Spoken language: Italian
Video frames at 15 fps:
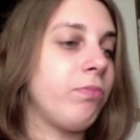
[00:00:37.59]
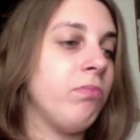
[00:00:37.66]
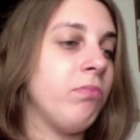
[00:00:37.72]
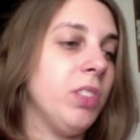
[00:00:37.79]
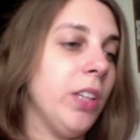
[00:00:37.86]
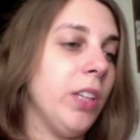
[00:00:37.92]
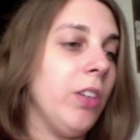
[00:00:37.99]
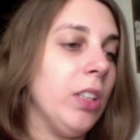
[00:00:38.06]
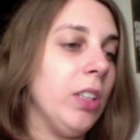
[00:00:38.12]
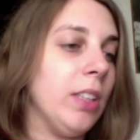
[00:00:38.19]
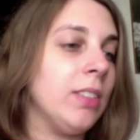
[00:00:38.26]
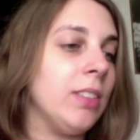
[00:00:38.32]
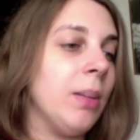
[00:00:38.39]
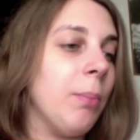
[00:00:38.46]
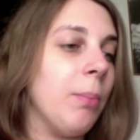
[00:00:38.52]
stavolta
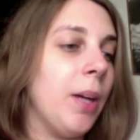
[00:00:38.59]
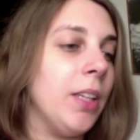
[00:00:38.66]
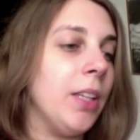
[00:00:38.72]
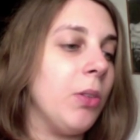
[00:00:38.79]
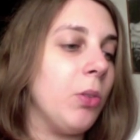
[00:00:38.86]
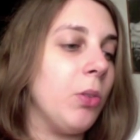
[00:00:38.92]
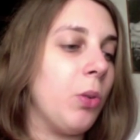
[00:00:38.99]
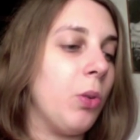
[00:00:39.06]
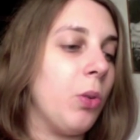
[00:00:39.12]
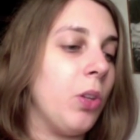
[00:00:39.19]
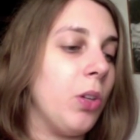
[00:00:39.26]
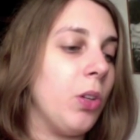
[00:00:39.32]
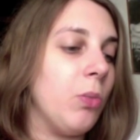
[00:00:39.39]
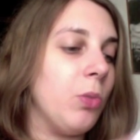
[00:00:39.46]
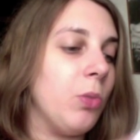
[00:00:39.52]
stampate con colori
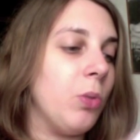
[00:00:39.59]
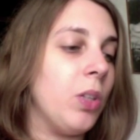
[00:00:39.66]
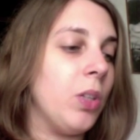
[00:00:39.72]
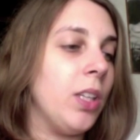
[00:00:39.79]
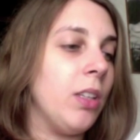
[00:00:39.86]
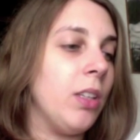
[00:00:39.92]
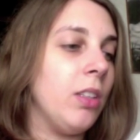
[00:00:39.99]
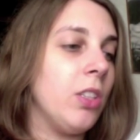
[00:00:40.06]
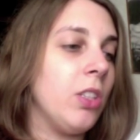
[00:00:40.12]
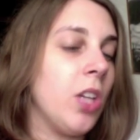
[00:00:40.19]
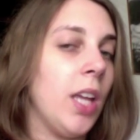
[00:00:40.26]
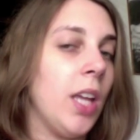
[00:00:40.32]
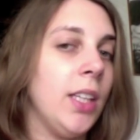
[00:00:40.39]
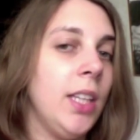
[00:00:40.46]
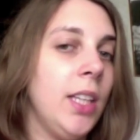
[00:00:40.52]
comunque
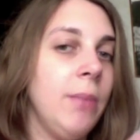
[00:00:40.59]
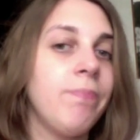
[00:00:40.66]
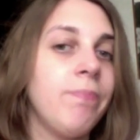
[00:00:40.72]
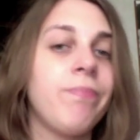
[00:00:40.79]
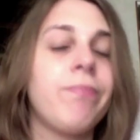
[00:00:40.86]
decenti.